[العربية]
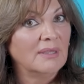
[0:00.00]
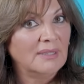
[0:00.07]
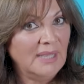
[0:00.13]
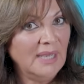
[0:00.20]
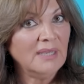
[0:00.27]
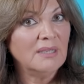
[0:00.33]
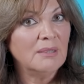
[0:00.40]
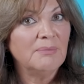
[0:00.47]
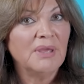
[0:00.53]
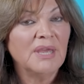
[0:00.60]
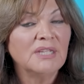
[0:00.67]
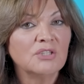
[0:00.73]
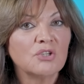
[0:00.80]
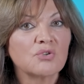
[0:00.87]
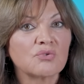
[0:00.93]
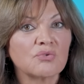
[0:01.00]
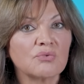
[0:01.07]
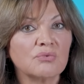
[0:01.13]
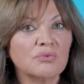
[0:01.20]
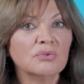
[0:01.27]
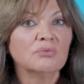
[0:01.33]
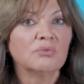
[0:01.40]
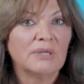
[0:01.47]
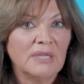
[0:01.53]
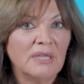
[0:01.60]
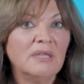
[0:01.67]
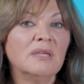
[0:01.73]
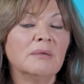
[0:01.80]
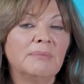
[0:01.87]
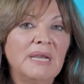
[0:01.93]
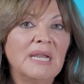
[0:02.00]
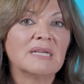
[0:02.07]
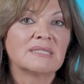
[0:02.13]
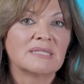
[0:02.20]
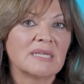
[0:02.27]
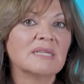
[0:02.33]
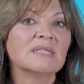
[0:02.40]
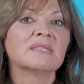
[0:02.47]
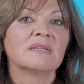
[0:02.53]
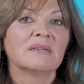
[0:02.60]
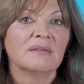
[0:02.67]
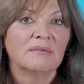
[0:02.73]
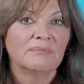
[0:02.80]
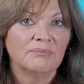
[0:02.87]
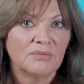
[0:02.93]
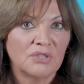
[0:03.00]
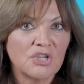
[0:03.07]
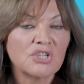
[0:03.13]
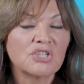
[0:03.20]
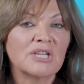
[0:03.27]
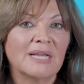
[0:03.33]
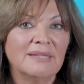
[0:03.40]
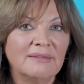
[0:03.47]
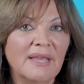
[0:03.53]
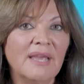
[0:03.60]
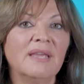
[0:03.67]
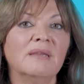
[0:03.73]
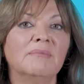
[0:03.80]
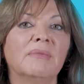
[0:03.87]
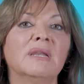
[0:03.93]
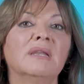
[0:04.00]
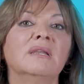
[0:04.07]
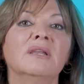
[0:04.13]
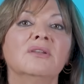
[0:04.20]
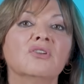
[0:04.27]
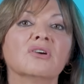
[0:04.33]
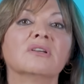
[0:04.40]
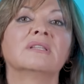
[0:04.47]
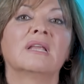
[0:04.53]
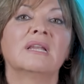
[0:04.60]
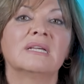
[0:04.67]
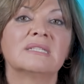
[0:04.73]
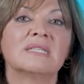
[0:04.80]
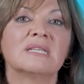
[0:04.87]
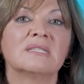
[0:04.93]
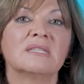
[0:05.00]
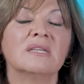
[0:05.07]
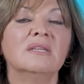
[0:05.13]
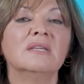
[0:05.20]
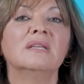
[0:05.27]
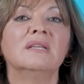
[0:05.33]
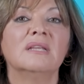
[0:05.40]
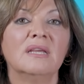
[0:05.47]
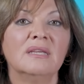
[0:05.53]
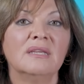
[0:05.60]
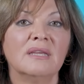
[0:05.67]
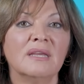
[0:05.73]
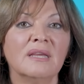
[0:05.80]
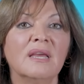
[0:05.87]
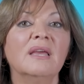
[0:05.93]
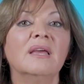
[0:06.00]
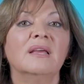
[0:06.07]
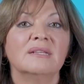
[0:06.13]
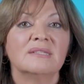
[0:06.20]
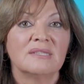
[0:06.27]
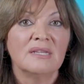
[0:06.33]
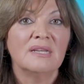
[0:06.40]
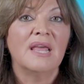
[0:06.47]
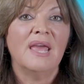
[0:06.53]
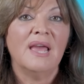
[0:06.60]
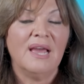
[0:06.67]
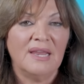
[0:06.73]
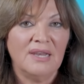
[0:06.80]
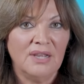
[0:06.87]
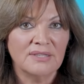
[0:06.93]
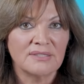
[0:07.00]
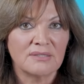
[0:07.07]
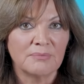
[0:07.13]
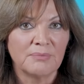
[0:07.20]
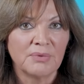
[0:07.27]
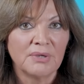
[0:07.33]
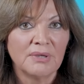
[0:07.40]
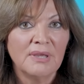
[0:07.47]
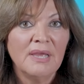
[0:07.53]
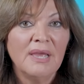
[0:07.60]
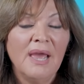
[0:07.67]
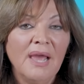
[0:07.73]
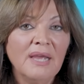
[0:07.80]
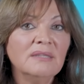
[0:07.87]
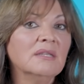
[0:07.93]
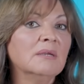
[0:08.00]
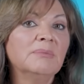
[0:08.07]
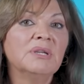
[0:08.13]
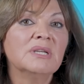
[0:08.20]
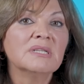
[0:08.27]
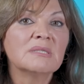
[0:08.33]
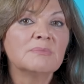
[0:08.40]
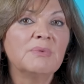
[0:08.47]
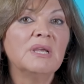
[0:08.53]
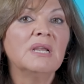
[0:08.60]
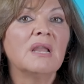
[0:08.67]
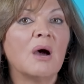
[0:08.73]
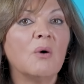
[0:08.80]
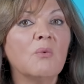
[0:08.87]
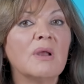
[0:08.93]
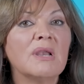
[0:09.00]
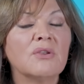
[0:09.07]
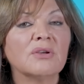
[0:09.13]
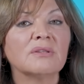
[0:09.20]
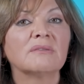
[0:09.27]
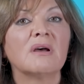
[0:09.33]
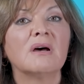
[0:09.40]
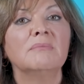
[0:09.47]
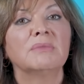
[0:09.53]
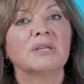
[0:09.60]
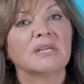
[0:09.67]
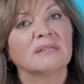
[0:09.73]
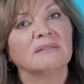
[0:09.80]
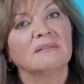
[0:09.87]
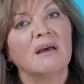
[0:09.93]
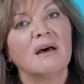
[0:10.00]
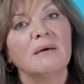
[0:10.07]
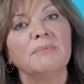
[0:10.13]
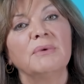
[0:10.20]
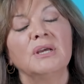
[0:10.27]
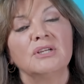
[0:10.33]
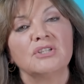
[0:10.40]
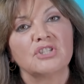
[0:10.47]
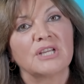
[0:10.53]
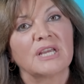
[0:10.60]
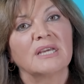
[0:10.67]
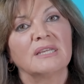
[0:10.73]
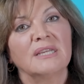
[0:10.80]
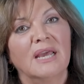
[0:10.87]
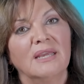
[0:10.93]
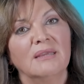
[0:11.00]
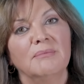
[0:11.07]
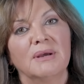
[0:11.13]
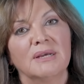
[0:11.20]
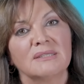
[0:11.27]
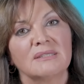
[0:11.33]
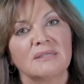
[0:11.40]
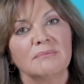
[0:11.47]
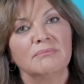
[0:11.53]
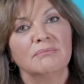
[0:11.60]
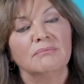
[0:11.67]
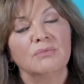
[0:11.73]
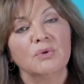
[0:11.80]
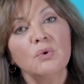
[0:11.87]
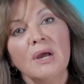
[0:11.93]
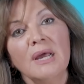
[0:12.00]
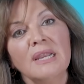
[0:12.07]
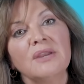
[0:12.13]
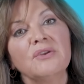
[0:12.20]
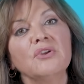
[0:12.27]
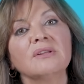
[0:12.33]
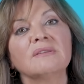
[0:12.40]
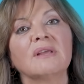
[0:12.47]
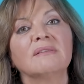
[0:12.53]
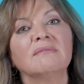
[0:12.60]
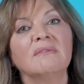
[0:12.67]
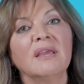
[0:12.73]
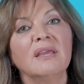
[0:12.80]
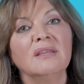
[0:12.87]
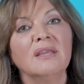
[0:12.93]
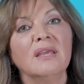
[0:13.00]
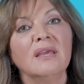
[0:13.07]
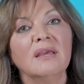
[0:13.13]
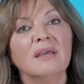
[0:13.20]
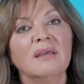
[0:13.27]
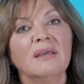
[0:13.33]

يحكي بهيدي الشروط واللي هي بالاساس ترجع دائما للنقطه الاساسيه اللي هي سلاح الحزب هيدي بالنسبه لاول نقطه من خطاب الشيخ نعيم قاسم نروح على النقطه الثانيه